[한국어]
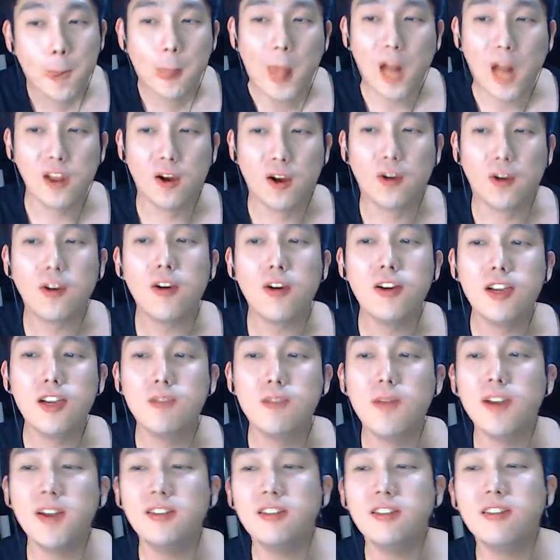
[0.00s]
여러
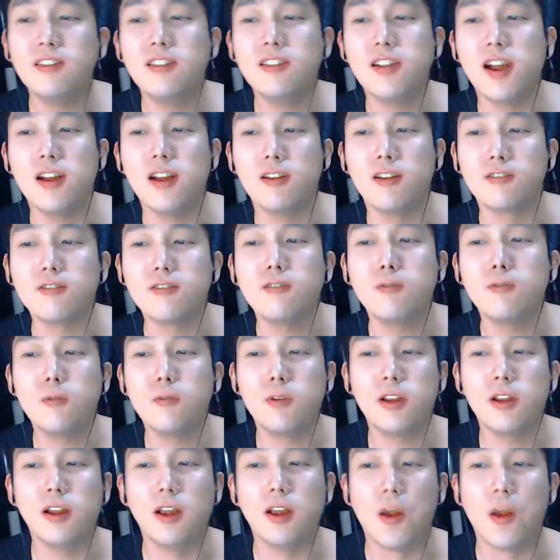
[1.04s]
이벤트를 해요
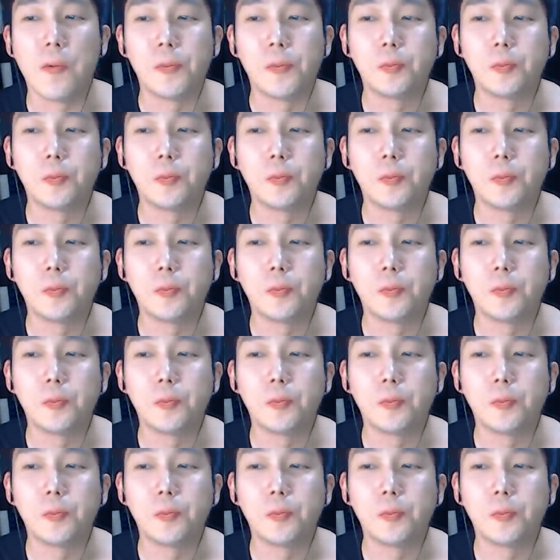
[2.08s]
쳐돌이